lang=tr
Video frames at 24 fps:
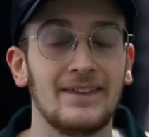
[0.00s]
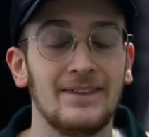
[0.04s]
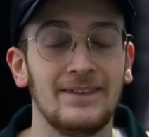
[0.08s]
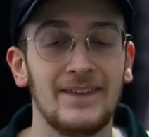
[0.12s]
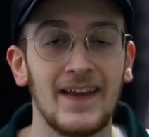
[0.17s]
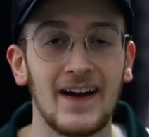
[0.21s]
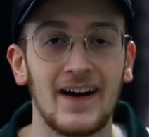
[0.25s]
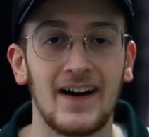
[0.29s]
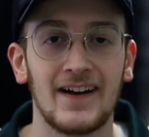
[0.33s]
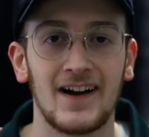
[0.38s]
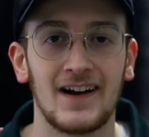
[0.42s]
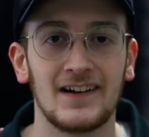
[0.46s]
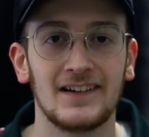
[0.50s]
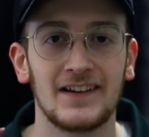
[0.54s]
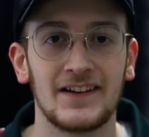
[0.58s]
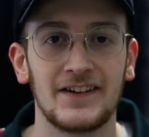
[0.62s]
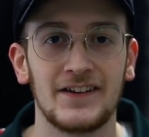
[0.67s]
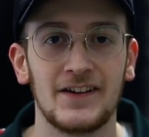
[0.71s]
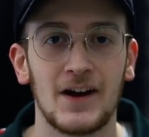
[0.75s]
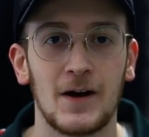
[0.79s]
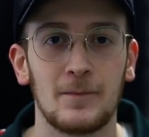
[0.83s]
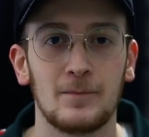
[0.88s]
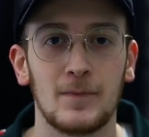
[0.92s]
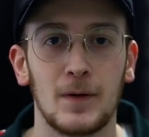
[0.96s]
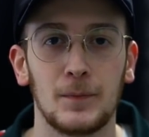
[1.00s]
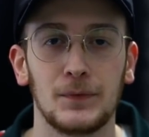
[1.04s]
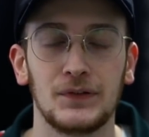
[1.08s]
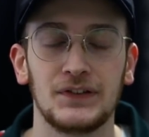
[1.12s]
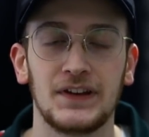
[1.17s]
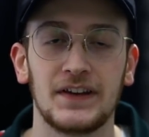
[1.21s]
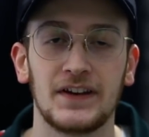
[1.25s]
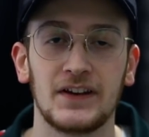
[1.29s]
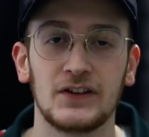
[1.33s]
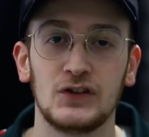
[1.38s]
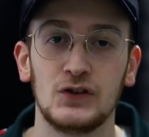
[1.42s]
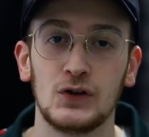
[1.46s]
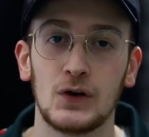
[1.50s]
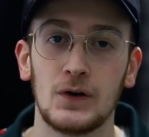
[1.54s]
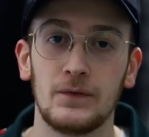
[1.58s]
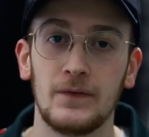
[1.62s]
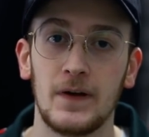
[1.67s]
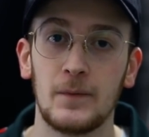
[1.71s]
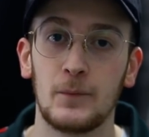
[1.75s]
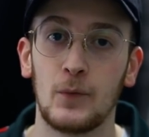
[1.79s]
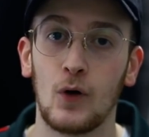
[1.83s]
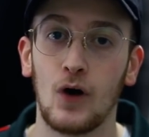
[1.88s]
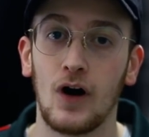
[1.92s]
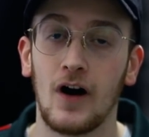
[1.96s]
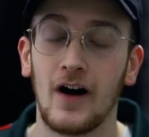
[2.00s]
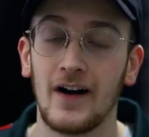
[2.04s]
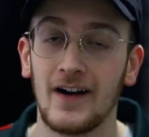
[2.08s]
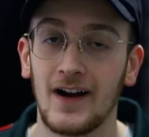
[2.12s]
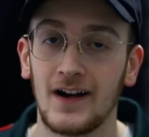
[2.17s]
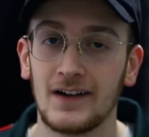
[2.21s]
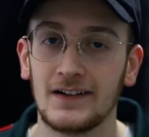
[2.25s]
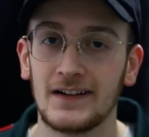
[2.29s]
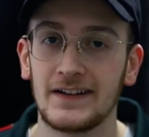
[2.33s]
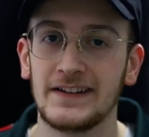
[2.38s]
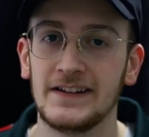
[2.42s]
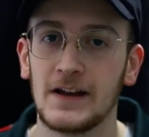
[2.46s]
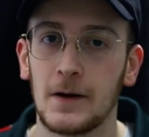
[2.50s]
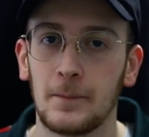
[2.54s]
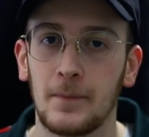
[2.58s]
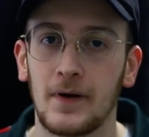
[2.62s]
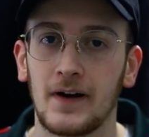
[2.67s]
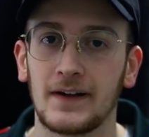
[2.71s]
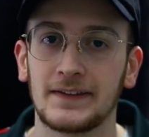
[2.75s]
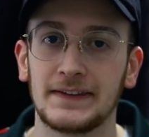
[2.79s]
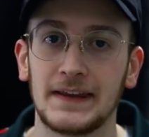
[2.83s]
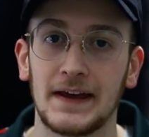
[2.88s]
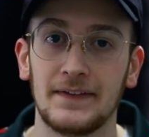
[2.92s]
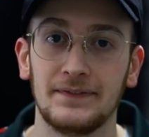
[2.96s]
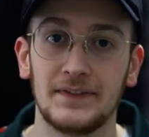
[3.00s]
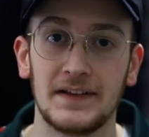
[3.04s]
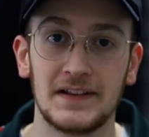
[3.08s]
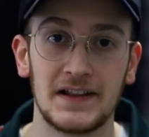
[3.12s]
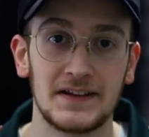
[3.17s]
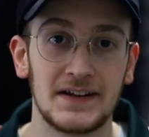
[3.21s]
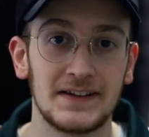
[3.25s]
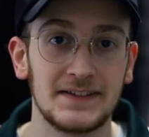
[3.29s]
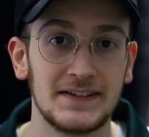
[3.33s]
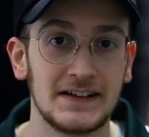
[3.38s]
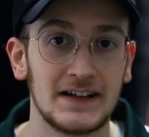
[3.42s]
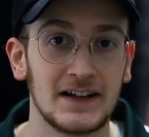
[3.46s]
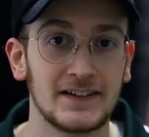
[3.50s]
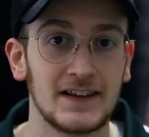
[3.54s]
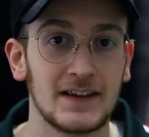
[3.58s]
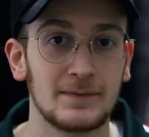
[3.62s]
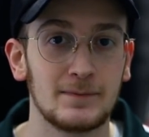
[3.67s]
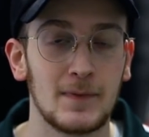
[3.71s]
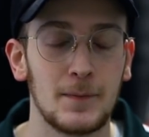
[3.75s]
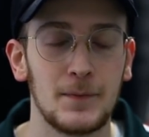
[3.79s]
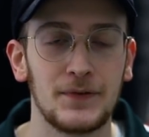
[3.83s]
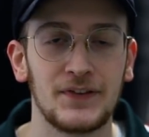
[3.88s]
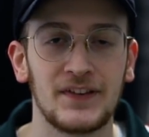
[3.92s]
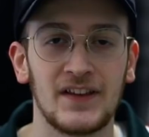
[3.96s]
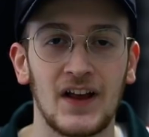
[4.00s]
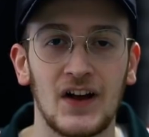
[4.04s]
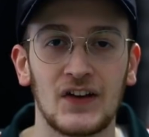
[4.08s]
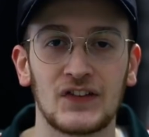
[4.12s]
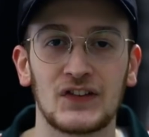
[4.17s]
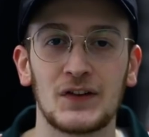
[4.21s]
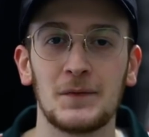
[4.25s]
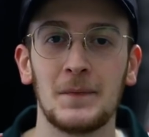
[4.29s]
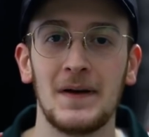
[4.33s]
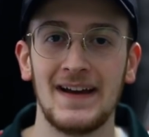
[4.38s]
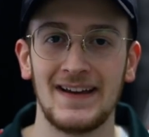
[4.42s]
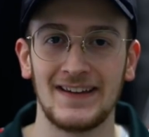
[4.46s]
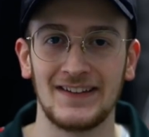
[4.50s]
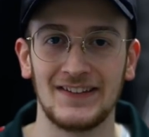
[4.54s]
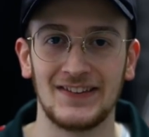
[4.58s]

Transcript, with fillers: ne ayarları yapmamız gerekiyor ve bu ayarları yaparken nelere dikkat etmemiz lazım?